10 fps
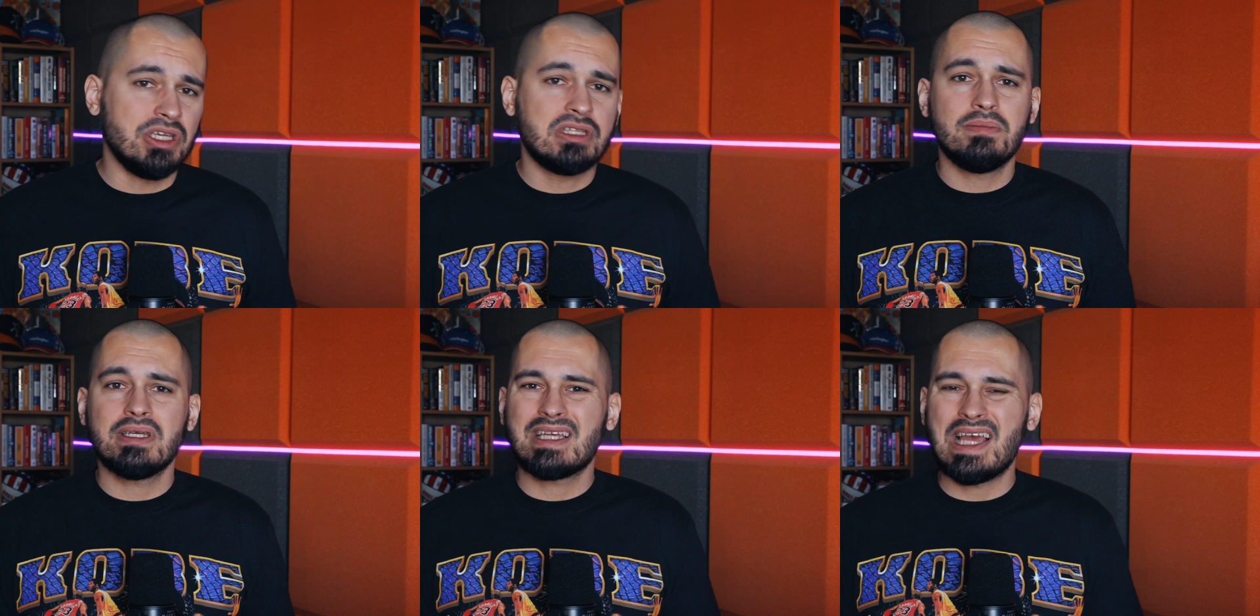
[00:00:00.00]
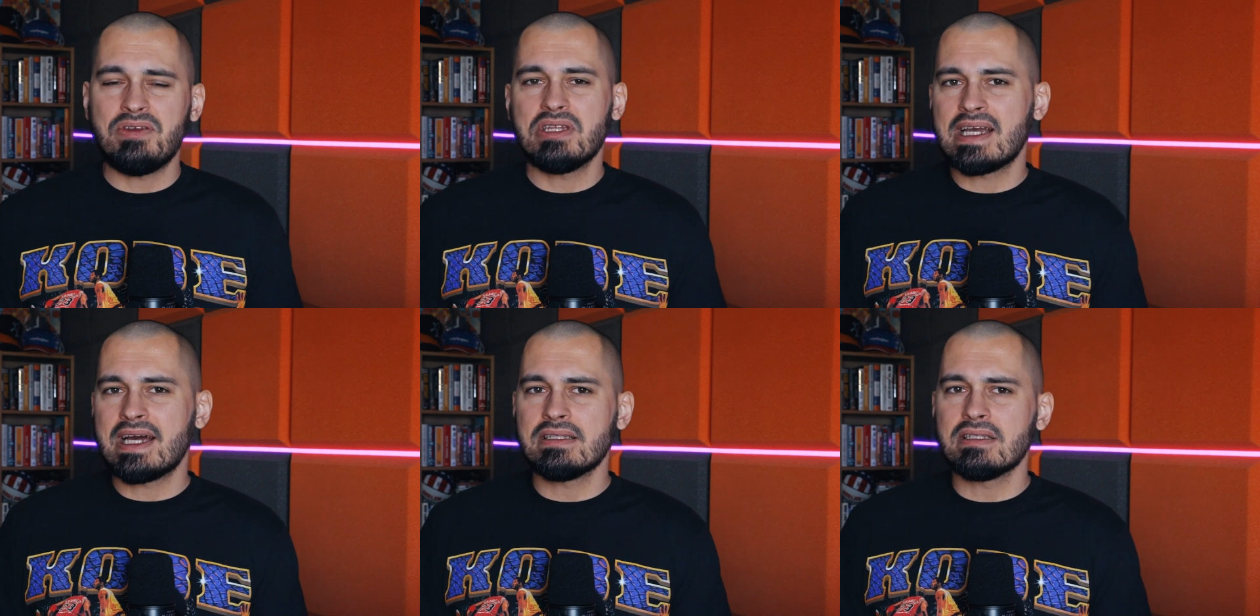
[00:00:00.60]
i gdyby Kevin
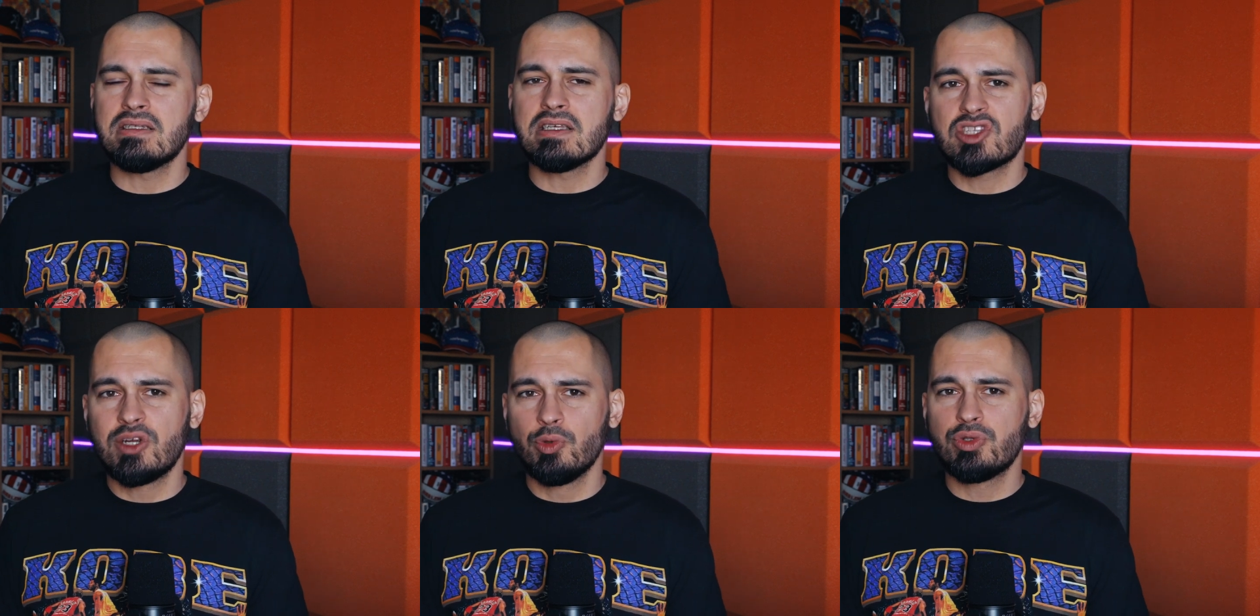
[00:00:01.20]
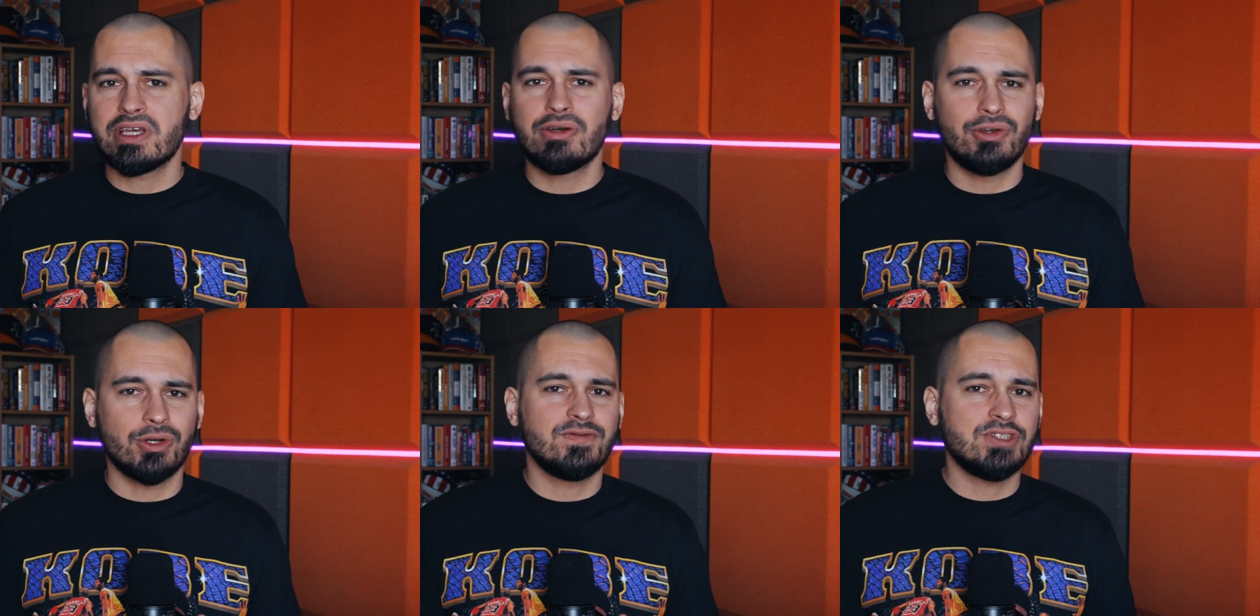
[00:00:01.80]
Garnett nie zrobił
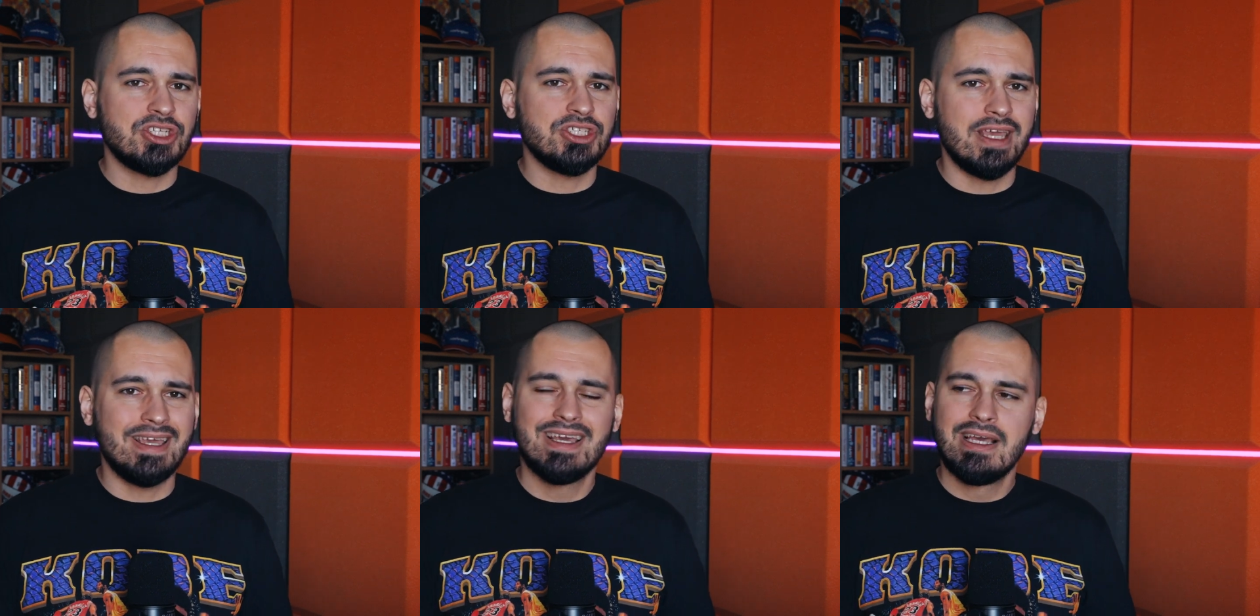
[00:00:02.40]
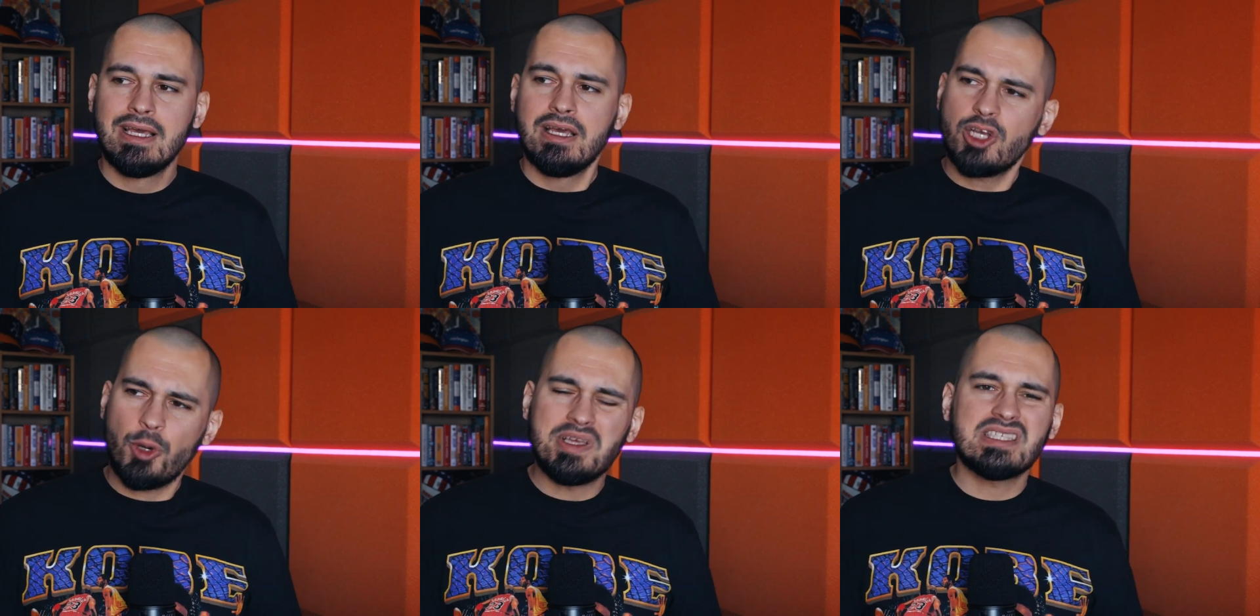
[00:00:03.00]
tego rok wcześniej,
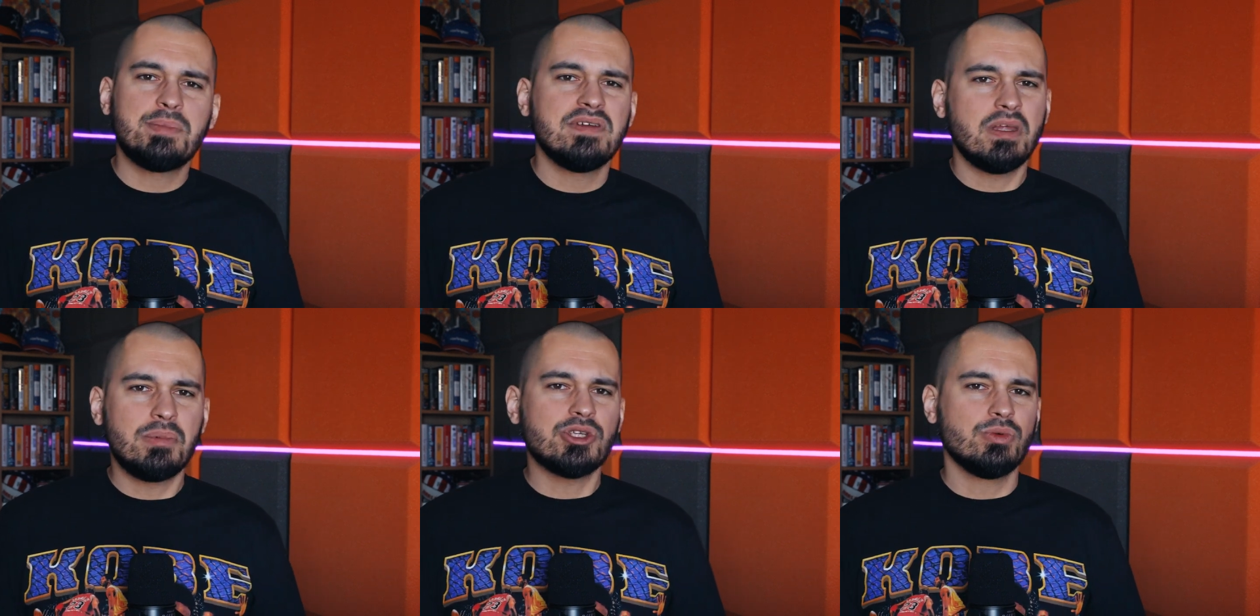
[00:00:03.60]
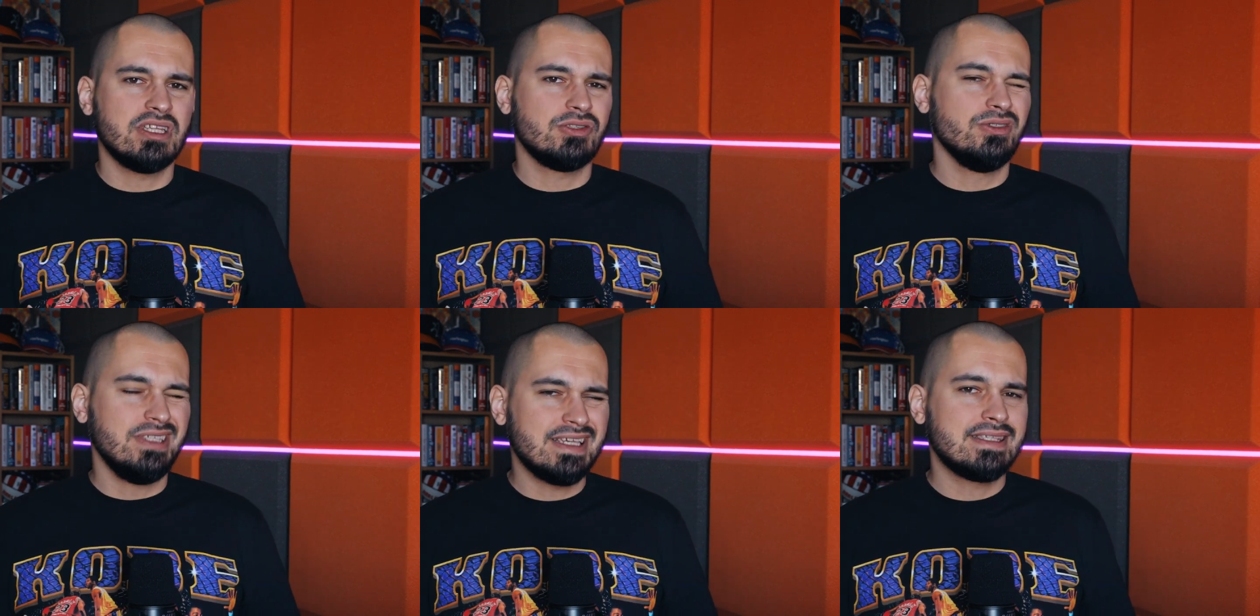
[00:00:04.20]
Kobi zapewne by się na
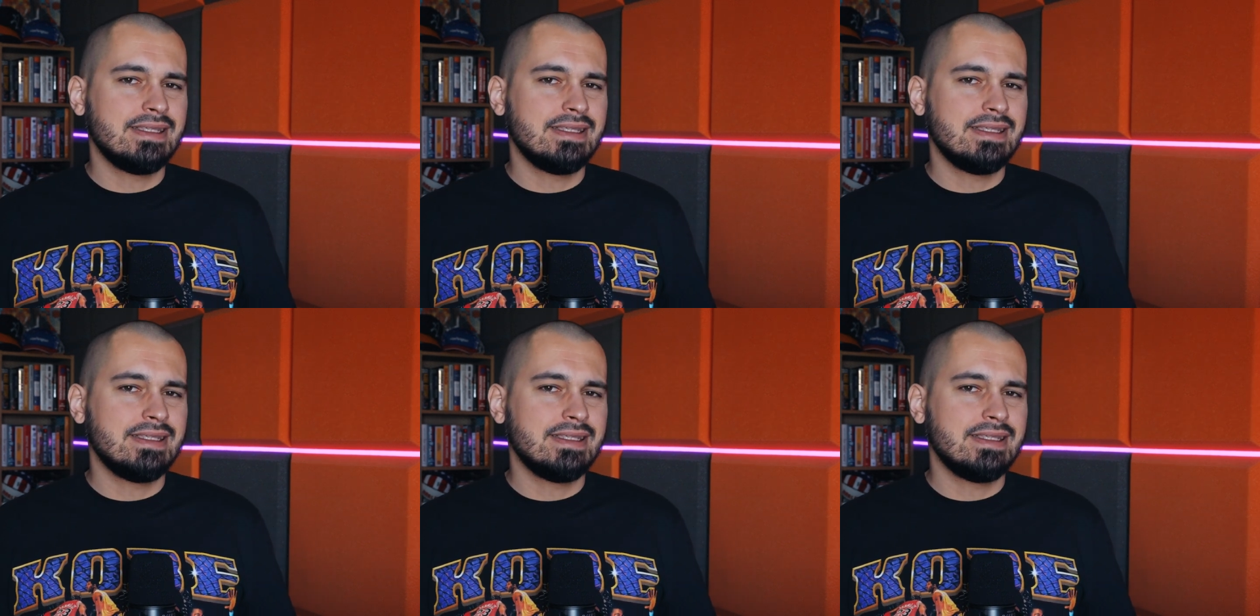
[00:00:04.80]
to nie